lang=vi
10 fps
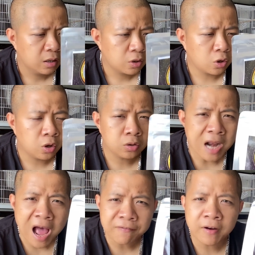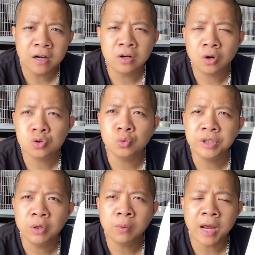nó đa phần nó chủ
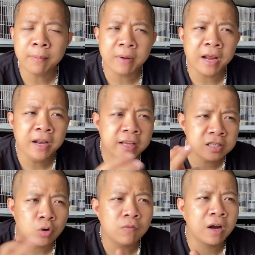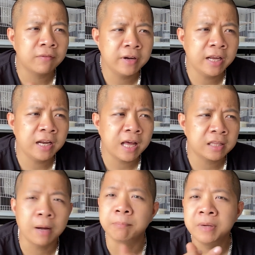yếu em đây đi sâu vào cái vấn đề là
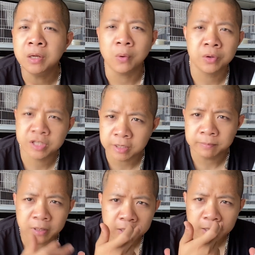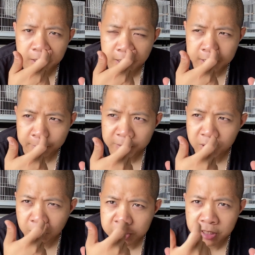thẩm mỹ của con chim. Đây, thẩm mỹ
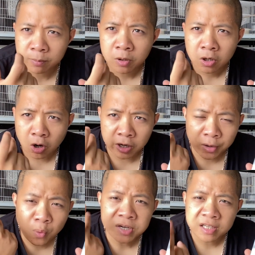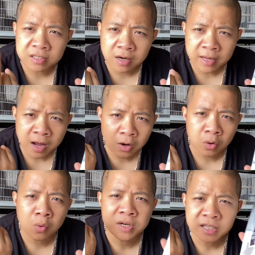của con chim. Còn cái nguồn dinh dưỡng nhá, cái
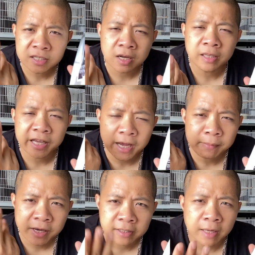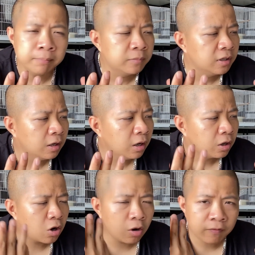nguồn dinh dưỡng thì anh em yên tâm,
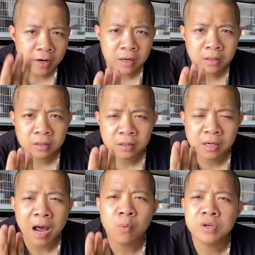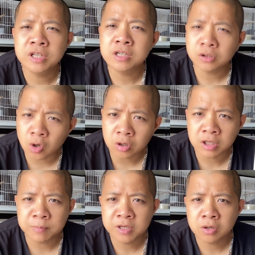nó vẫn cứ là nguồn dinh dưỡng tốt,
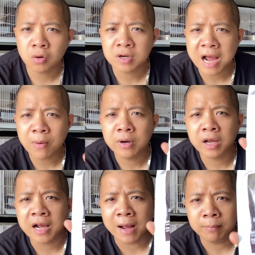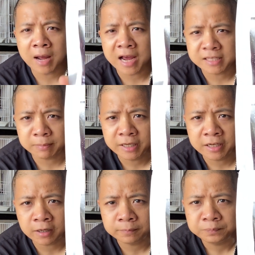thậm chí nó còn cao hơn cái cám hai trăm nghìn
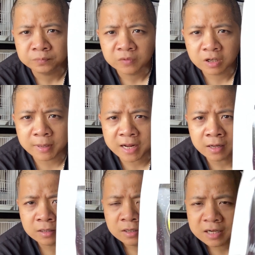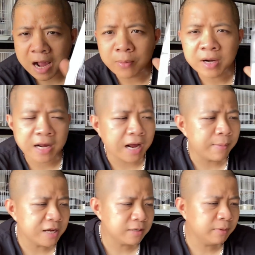đó các bác nhá. Cao hơn là cám
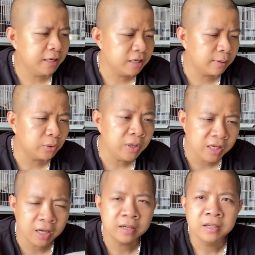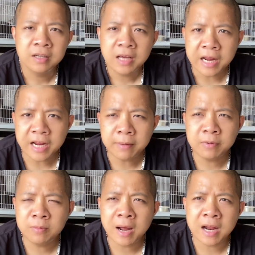hai trăm nghìn, nhưng mà tuy nhiên anh em
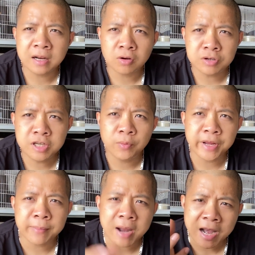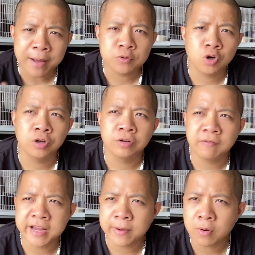nếu mà con chim của anh em đã đẹp rồi
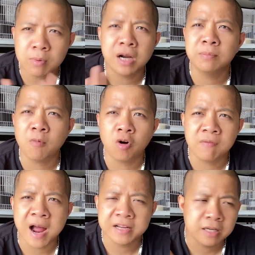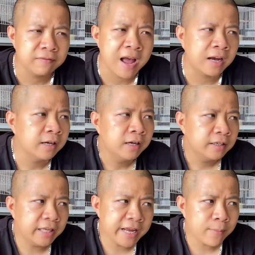và anh em không cần mỏ vàng, chân vàng
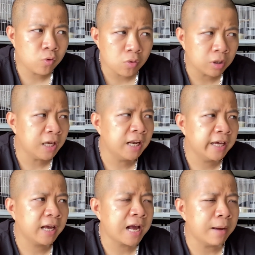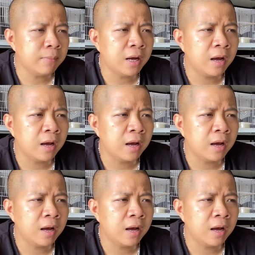thì anh em cũng có thể lấy cái cám